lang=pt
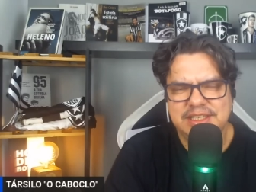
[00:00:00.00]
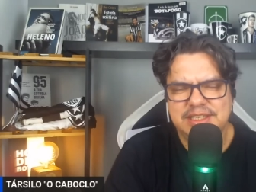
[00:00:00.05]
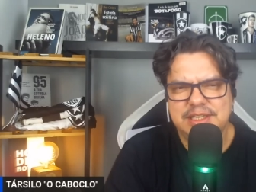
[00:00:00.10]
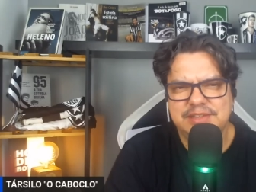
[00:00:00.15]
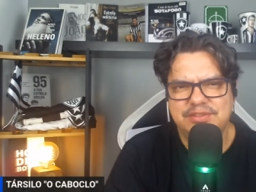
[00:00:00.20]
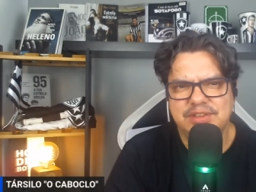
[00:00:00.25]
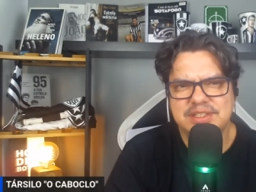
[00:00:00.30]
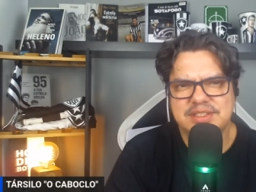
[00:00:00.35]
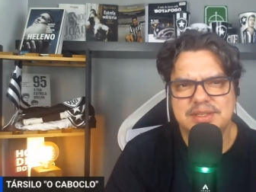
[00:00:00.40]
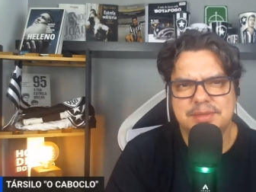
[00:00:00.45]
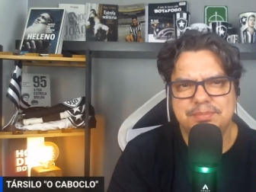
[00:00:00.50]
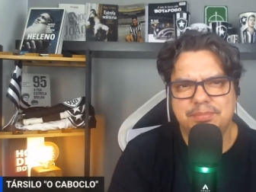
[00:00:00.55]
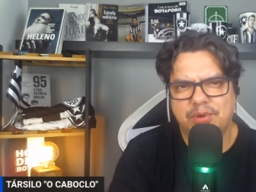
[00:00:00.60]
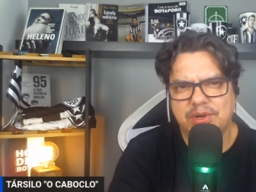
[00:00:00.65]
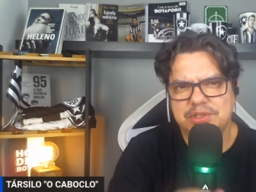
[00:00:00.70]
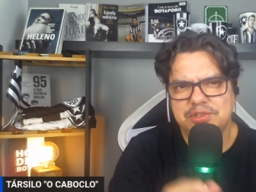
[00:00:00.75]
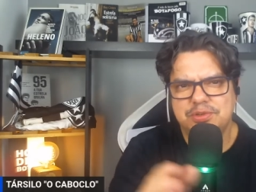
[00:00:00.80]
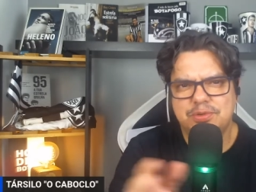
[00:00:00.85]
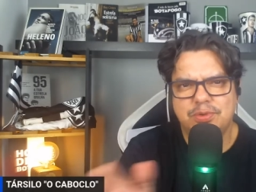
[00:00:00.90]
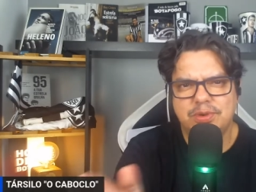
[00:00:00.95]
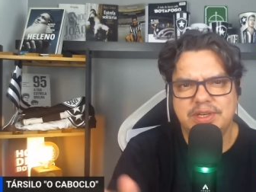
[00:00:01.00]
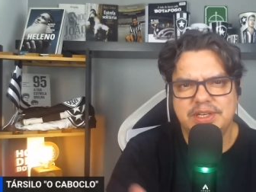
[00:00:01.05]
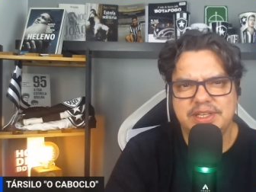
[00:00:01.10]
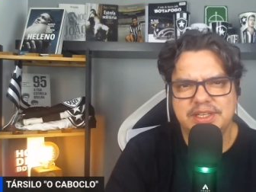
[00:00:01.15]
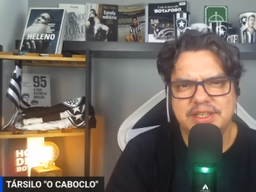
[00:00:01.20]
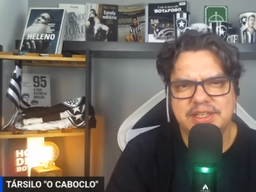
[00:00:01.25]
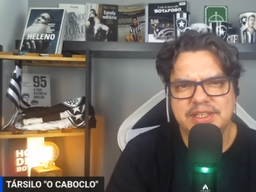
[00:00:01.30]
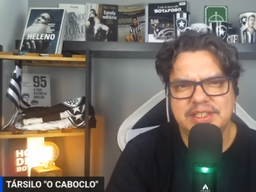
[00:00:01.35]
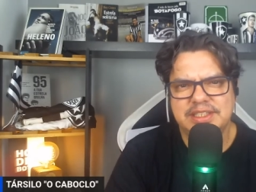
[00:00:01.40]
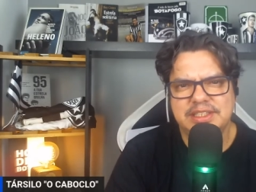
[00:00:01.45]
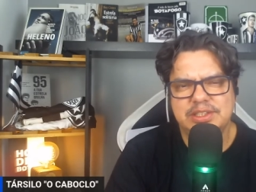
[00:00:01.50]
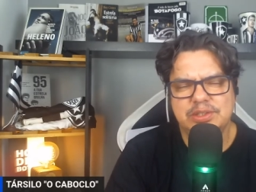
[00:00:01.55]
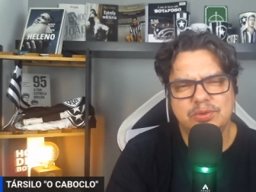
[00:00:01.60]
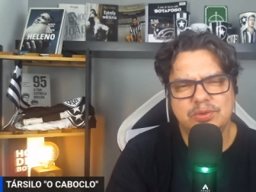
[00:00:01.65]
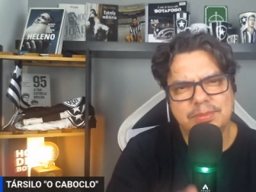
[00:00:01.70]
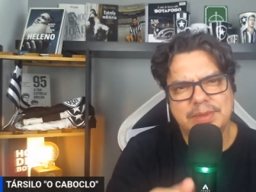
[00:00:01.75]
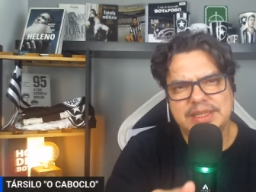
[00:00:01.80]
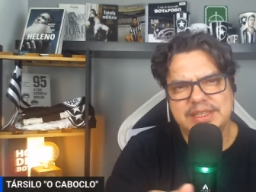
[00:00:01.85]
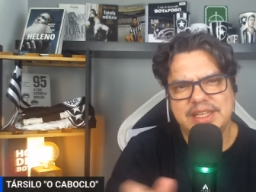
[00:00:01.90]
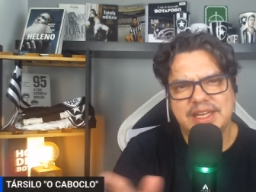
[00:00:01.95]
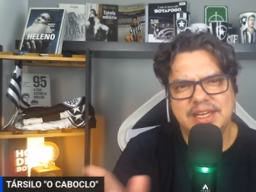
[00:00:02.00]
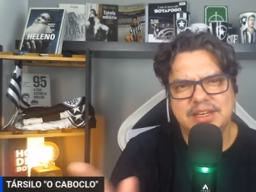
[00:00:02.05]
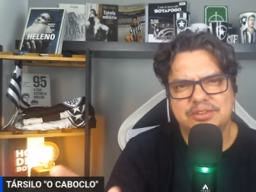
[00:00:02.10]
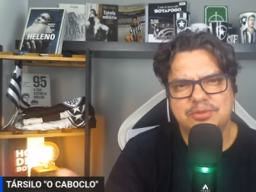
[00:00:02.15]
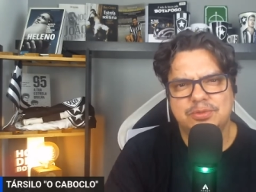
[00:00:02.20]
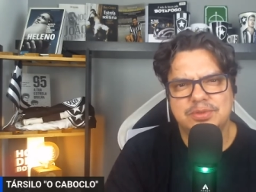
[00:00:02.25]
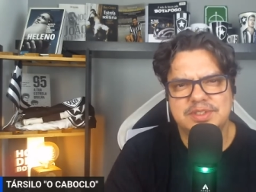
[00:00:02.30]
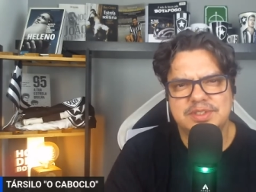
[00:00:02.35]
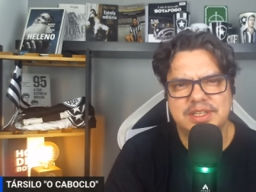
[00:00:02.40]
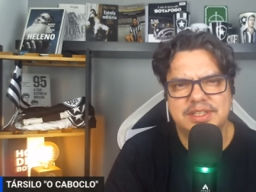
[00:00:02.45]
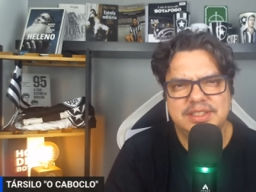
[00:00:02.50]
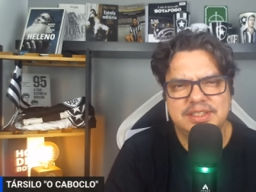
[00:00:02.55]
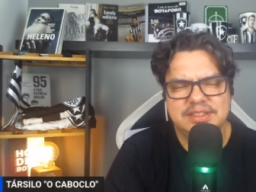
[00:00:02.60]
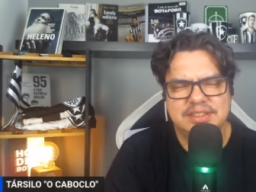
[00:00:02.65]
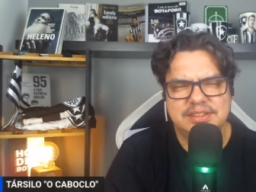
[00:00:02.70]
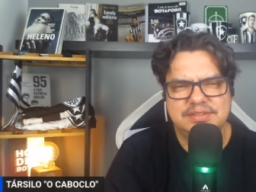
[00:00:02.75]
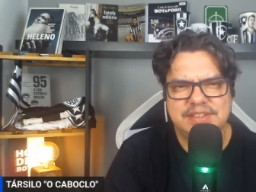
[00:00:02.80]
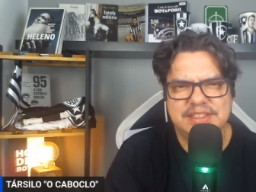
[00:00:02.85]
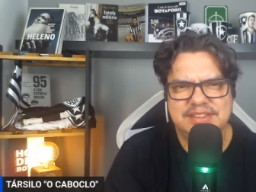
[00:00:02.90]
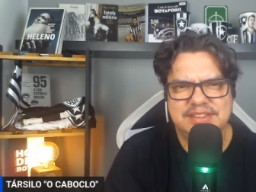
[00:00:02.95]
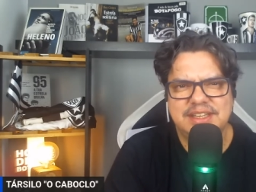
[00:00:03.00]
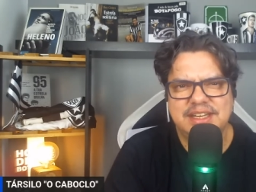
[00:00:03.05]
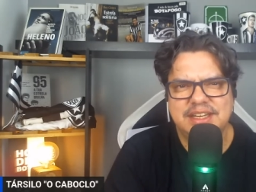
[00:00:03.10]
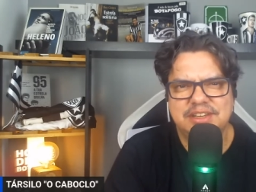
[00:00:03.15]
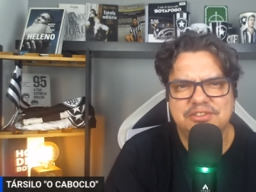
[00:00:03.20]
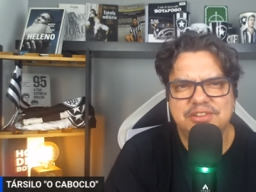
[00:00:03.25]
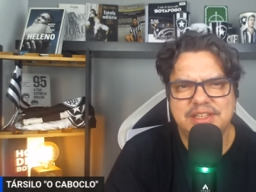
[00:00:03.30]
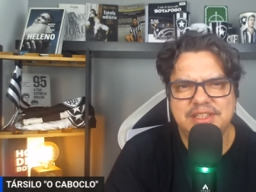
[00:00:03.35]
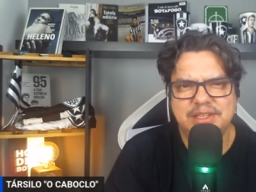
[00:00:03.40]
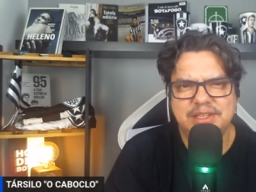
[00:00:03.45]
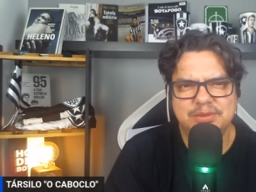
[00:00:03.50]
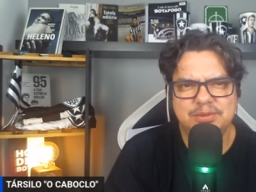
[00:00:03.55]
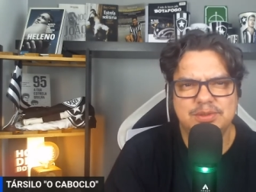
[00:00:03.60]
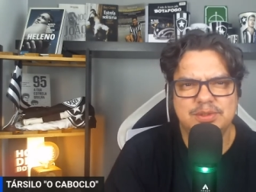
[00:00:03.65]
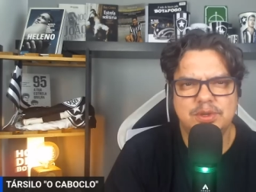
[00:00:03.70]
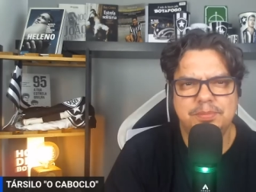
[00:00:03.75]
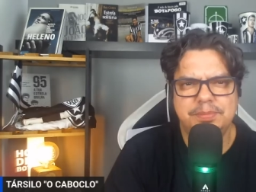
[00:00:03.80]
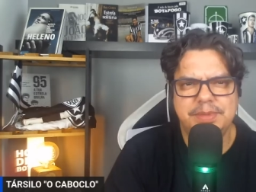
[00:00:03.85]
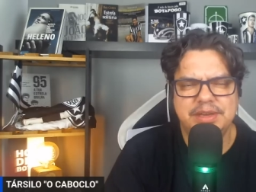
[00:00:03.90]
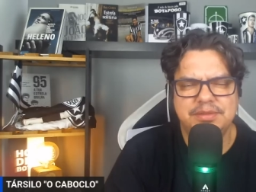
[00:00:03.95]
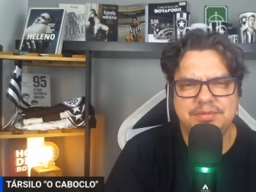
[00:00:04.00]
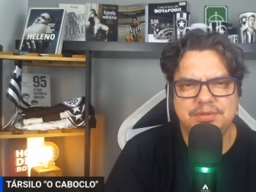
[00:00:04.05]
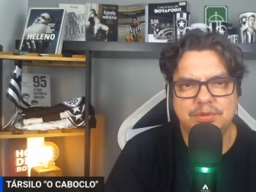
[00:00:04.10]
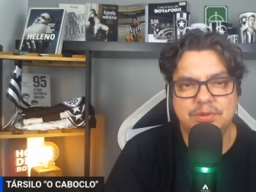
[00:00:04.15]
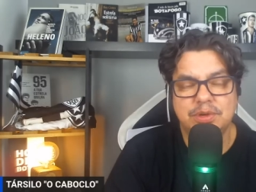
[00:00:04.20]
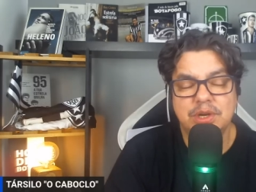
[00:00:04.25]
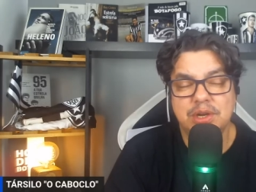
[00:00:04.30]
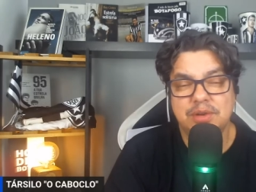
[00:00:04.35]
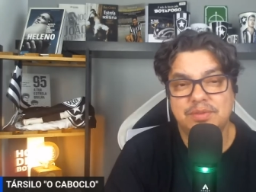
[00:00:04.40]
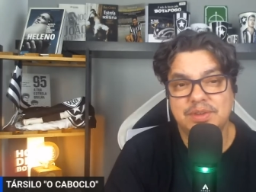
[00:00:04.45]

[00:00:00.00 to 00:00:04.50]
que você pode escolher e uma delas com certeza vai se encaixar dentro do seu perfil.